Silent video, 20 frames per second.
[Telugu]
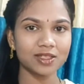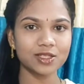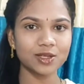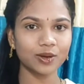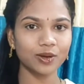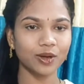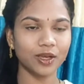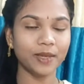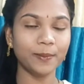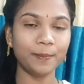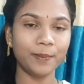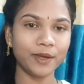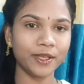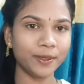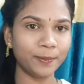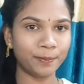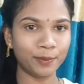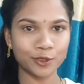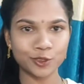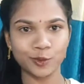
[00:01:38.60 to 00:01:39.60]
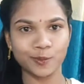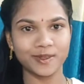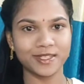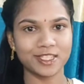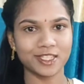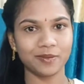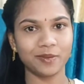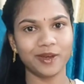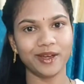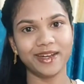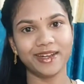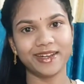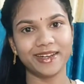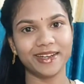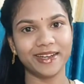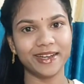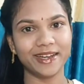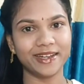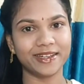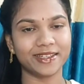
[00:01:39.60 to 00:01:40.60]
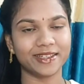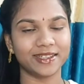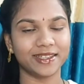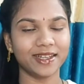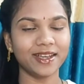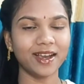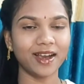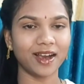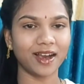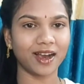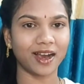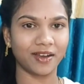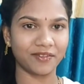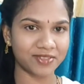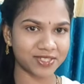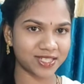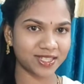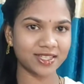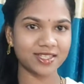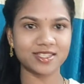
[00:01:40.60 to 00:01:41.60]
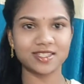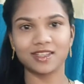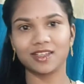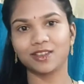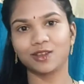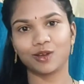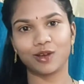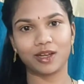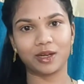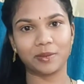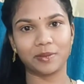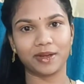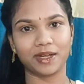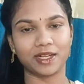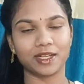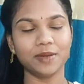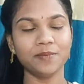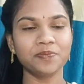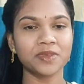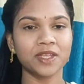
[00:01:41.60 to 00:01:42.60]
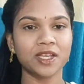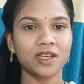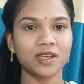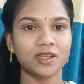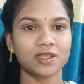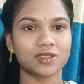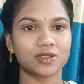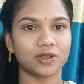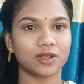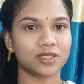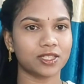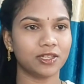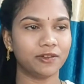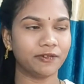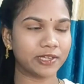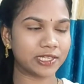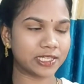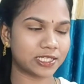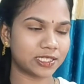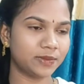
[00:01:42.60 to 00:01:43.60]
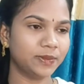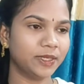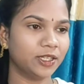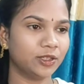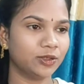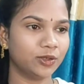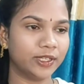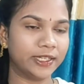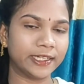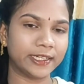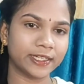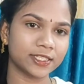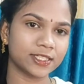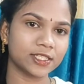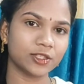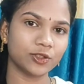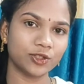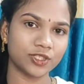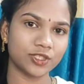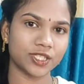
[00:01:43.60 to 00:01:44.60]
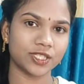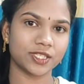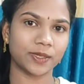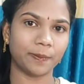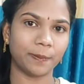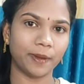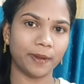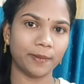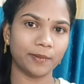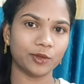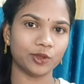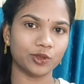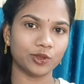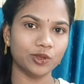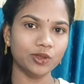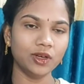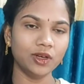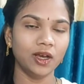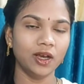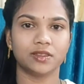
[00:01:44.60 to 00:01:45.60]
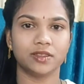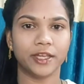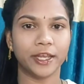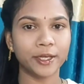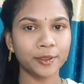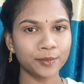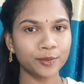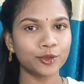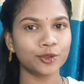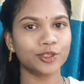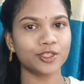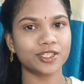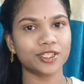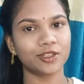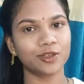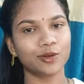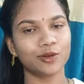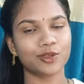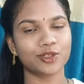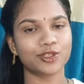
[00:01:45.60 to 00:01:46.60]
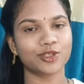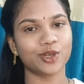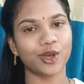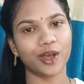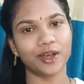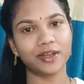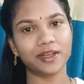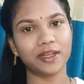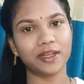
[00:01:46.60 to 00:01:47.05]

సో ఇప్పుడు ఇప్పుడు చూపించబోయే డ్రింక్ ఏంటంటే అవిసగింజలతో గింజలతో అనమాట సో అసలు ఫస్ట్ మీకు ఈ డ్రింక్స్ గురించి చెప్పే ముందు నేను బ్యూటిషియన్ కోర్స్ జాయిన్